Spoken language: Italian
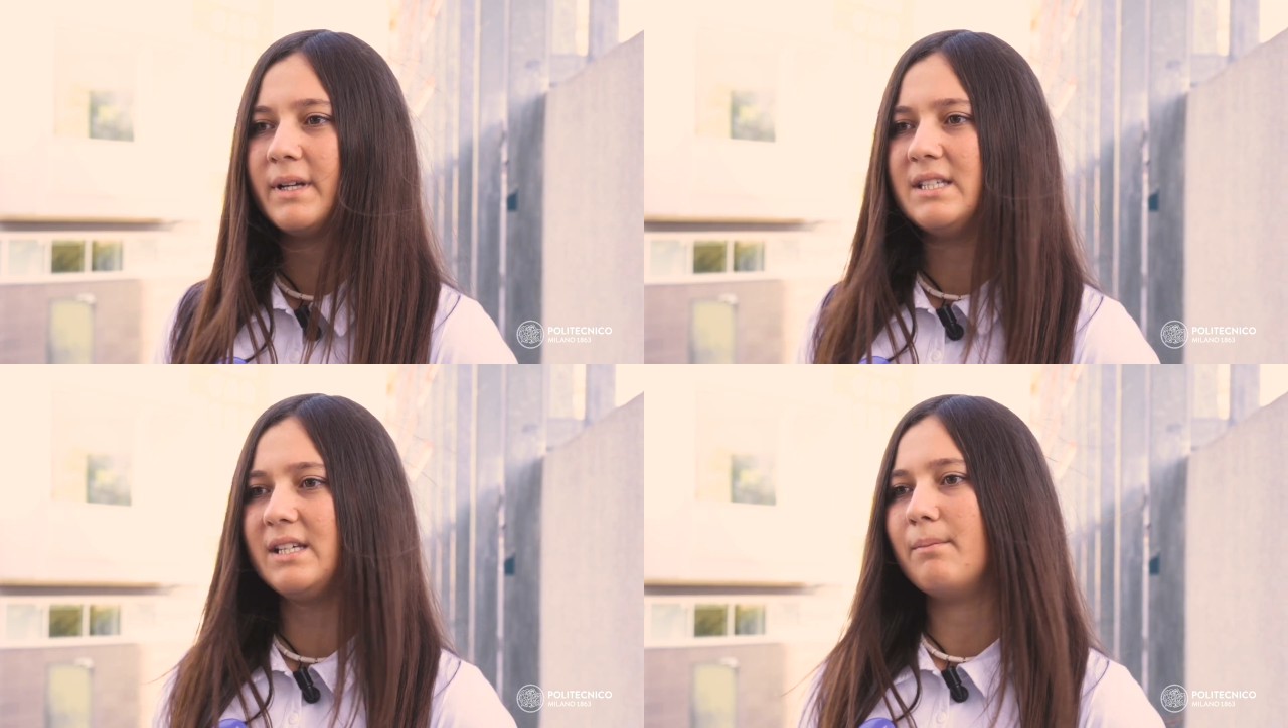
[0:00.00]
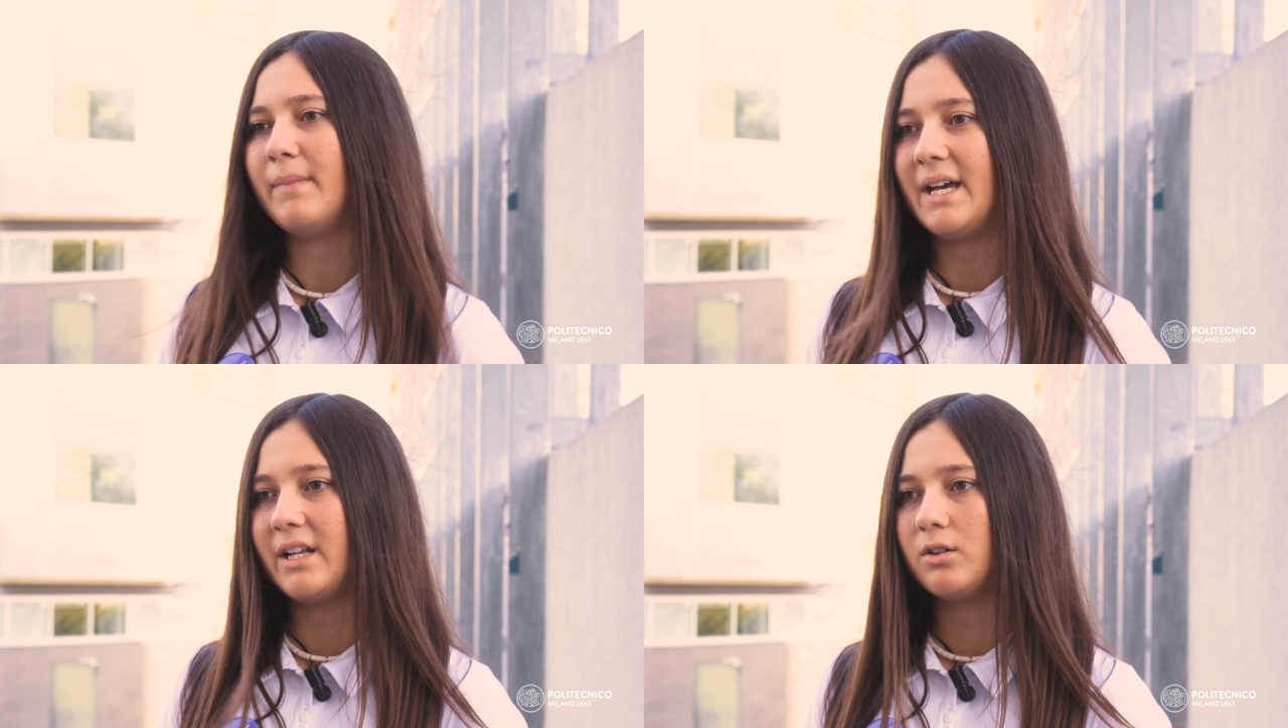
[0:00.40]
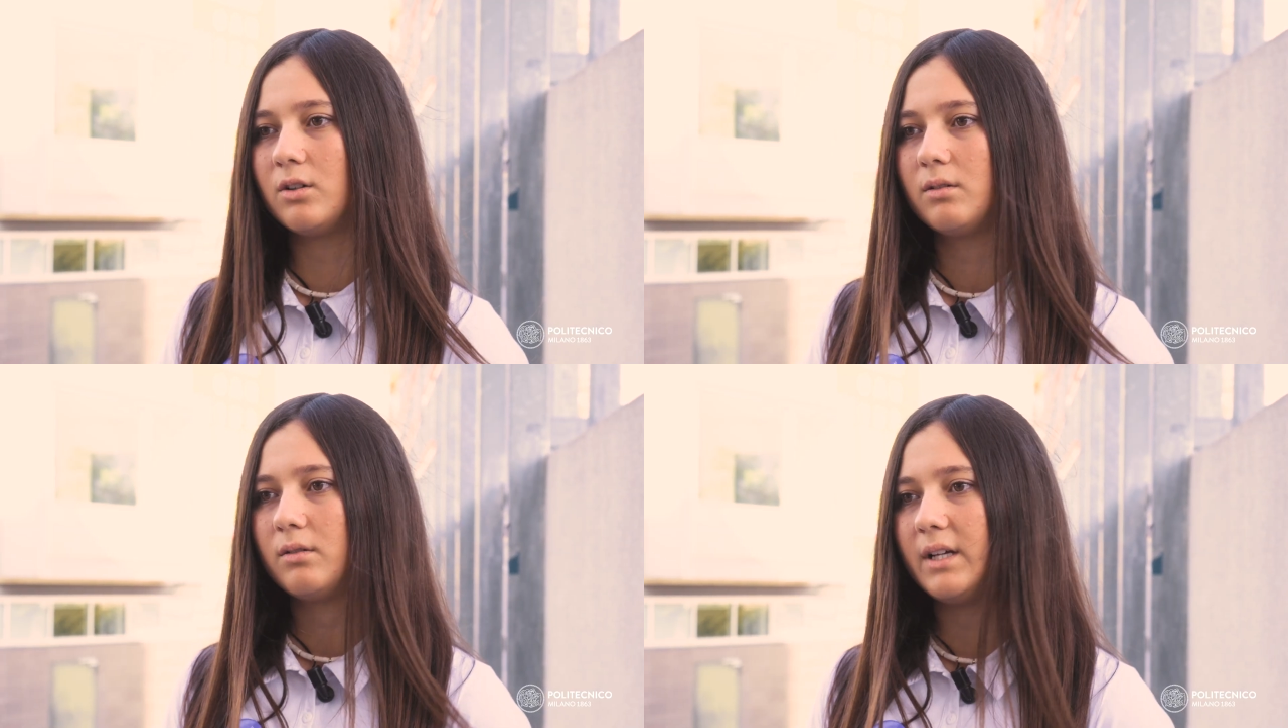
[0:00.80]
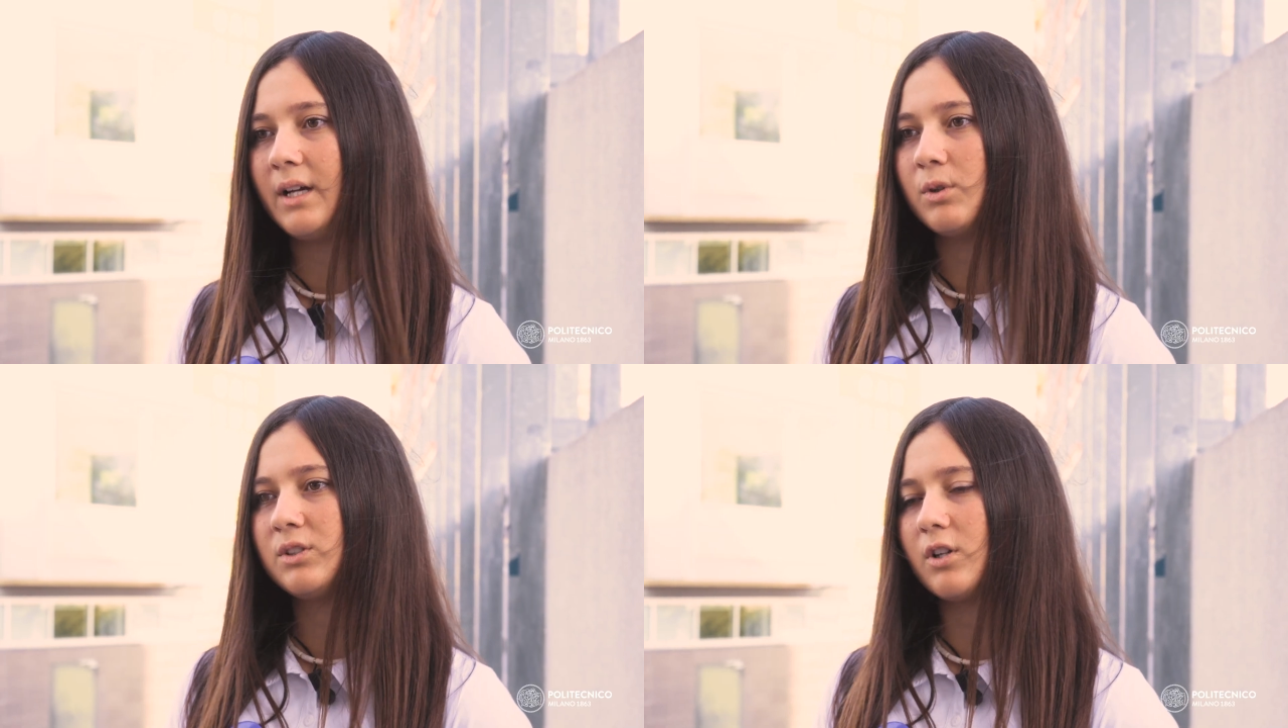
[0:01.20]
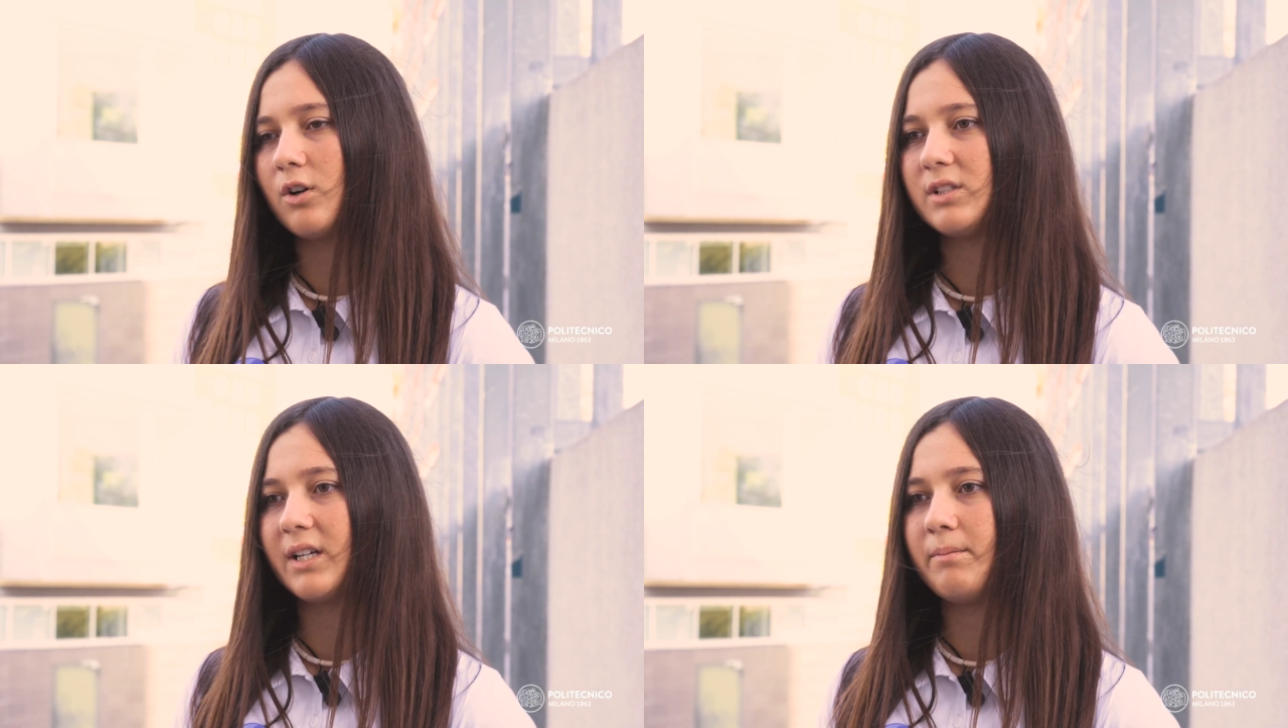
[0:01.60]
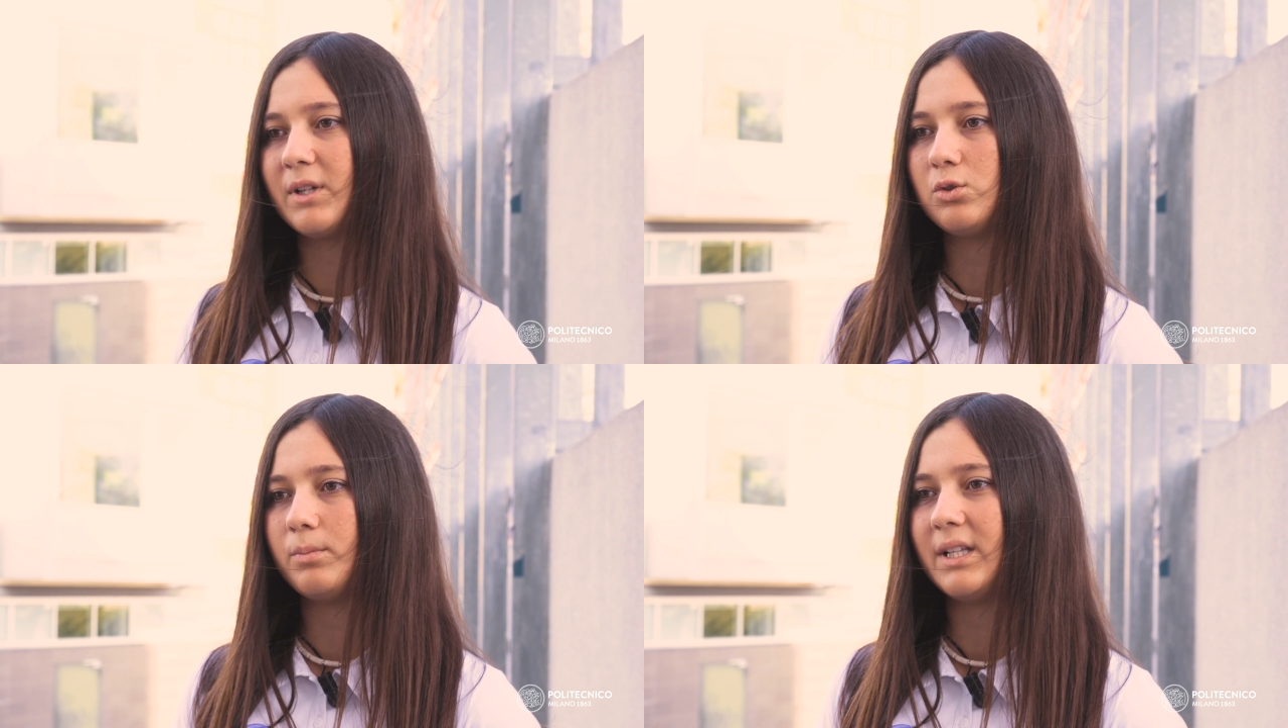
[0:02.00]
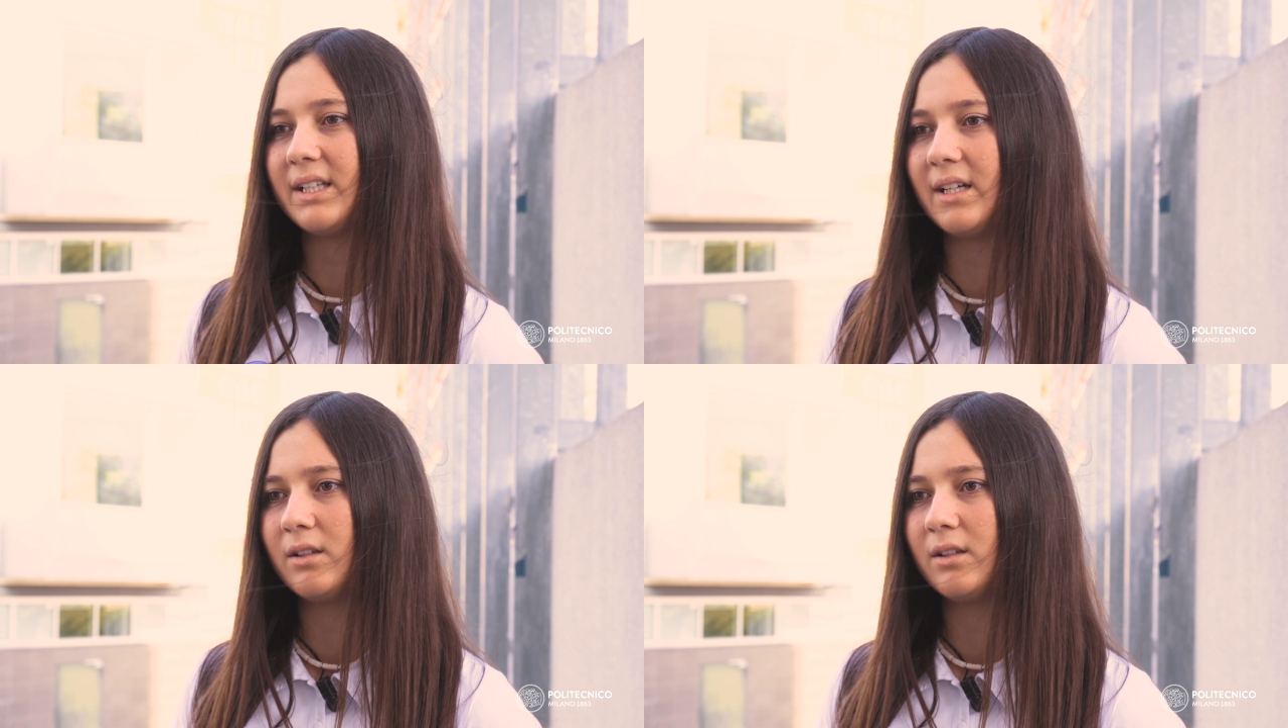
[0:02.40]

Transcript: bensì il merito e questa è una cosa che mi ha stupita